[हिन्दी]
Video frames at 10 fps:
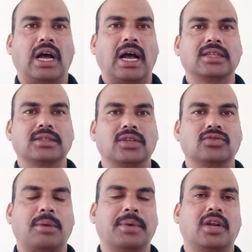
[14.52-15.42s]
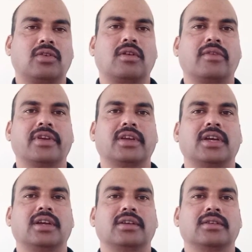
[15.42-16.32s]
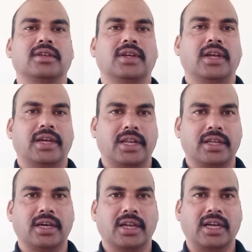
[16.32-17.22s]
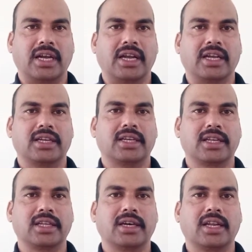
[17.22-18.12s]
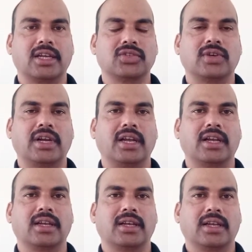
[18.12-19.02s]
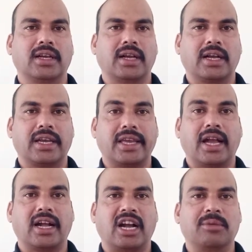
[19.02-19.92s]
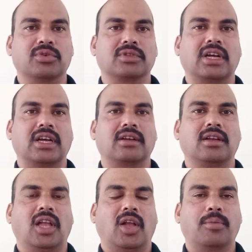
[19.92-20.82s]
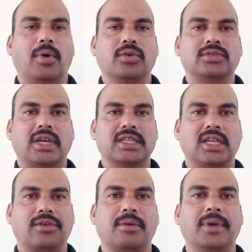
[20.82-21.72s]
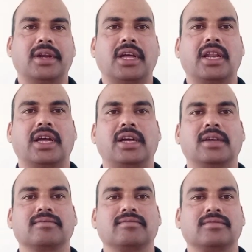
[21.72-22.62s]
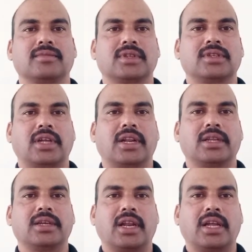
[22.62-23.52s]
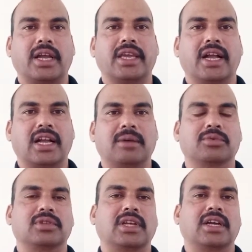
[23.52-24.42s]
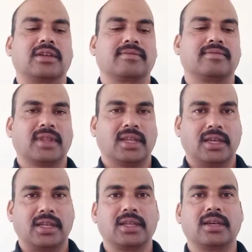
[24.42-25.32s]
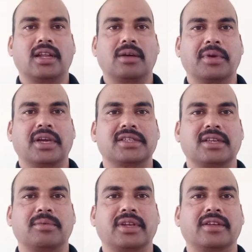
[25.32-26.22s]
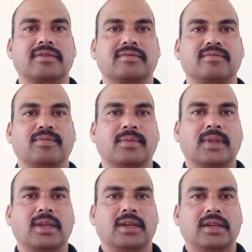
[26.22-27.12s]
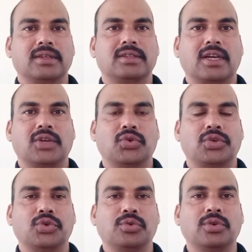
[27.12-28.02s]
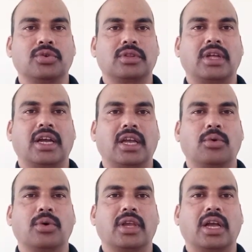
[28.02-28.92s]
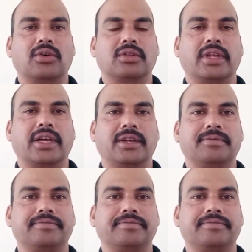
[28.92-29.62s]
आज का जो हमारा टॉपिक है रिगर का है कि रिगर का जो है क्या काम होता है बहुत सा ऐसा कमेंट आ रहा है कि सर रिगर का क्या काम होता है रिगर हम कैसे बने इसका जो ही होता है वो क्या होता है